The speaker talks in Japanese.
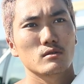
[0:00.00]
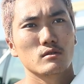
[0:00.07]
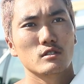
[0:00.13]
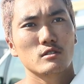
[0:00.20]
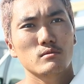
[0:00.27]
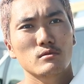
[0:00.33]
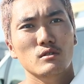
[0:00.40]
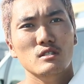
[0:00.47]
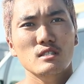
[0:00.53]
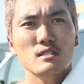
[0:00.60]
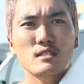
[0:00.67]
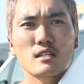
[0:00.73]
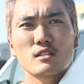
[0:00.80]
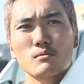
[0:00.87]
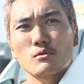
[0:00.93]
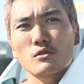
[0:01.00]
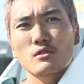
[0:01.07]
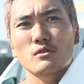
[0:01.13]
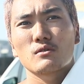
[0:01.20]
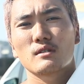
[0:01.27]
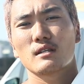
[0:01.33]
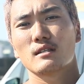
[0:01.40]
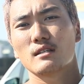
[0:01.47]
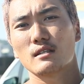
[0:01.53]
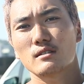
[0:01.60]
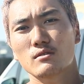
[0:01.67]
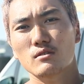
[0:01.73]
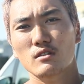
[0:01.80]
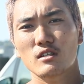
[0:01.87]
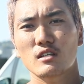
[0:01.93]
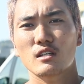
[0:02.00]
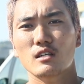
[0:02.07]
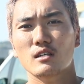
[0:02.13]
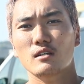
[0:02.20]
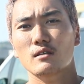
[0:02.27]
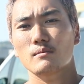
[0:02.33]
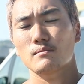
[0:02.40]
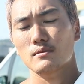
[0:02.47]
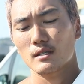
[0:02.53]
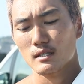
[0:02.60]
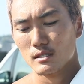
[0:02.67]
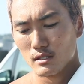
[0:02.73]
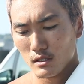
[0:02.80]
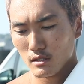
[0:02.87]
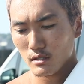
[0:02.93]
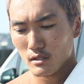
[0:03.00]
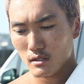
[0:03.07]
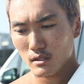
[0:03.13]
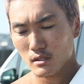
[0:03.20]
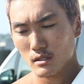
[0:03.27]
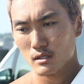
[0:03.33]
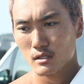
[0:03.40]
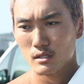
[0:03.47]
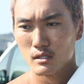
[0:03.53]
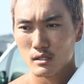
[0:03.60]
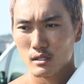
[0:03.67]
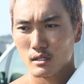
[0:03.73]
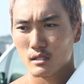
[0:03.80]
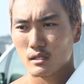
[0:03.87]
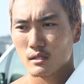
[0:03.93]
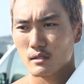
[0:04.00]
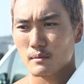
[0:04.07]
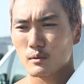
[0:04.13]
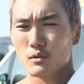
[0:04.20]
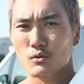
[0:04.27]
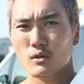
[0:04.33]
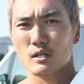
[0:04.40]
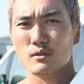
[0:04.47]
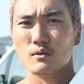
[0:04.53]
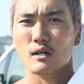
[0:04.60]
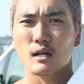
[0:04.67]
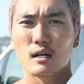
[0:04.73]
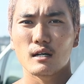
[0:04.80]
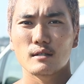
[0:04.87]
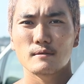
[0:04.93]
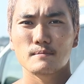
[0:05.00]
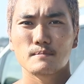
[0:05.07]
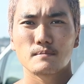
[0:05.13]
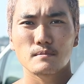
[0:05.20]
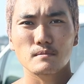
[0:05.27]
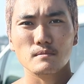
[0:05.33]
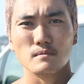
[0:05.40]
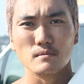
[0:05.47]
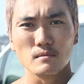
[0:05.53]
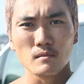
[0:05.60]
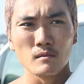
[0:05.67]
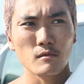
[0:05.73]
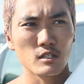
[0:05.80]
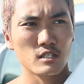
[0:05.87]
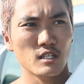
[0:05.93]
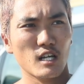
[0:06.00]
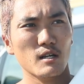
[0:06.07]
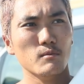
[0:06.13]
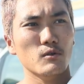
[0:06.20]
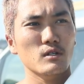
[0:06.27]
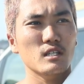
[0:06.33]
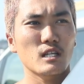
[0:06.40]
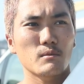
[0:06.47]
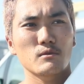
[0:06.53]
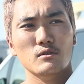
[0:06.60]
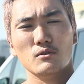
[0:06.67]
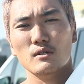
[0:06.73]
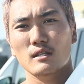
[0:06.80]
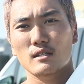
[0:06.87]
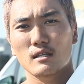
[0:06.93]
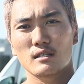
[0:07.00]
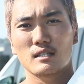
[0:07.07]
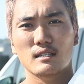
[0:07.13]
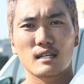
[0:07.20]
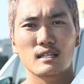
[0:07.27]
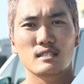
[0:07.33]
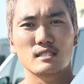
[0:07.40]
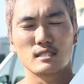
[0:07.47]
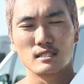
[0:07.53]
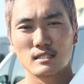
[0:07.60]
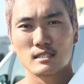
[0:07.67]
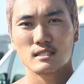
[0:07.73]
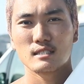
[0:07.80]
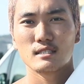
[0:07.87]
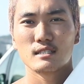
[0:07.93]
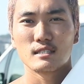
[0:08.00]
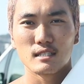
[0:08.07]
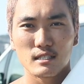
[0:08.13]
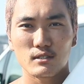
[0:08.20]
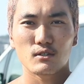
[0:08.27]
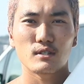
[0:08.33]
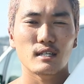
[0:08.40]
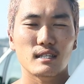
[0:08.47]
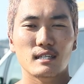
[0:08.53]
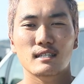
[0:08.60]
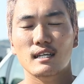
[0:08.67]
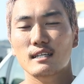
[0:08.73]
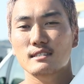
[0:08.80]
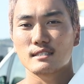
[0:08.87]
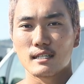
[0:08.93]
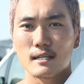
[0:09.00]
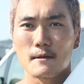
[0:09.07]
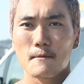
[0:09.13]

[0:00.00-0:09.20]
う自分の人生の目標なんでそれプラス動画とか、まあ、試合もいい波とかだったら出たいしいろいろやっていきたいです